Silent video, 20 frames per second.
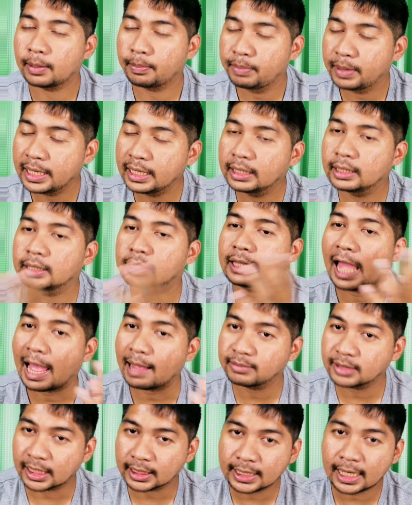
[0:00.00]
จะบิน
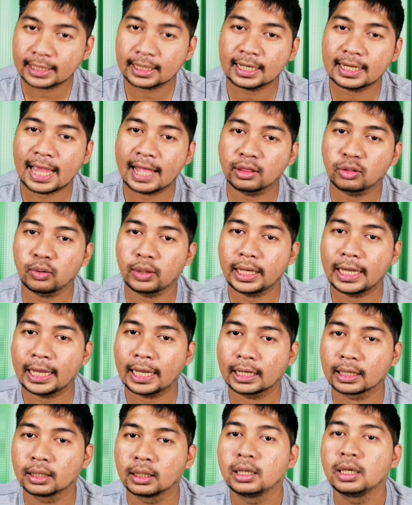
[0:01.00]
ตามสัญชาตญาณตัวเอ
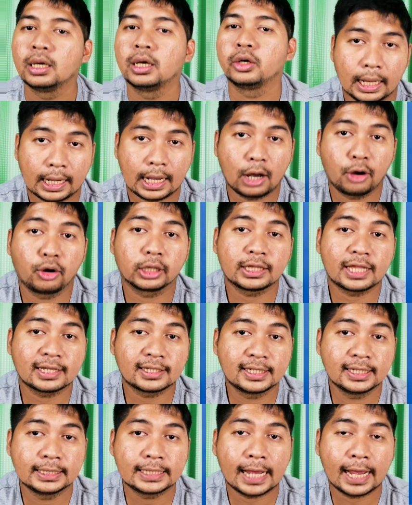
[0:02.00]
งและเขาก็
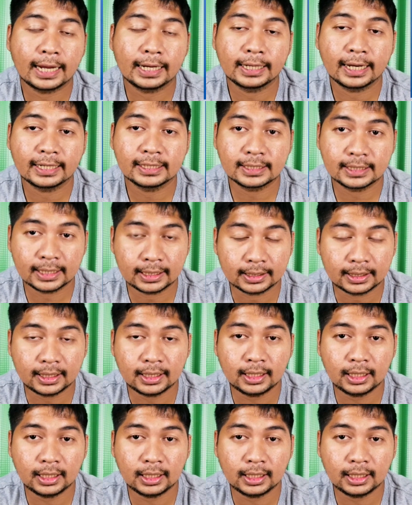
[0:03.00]
ตัดสินใจในสิ่ง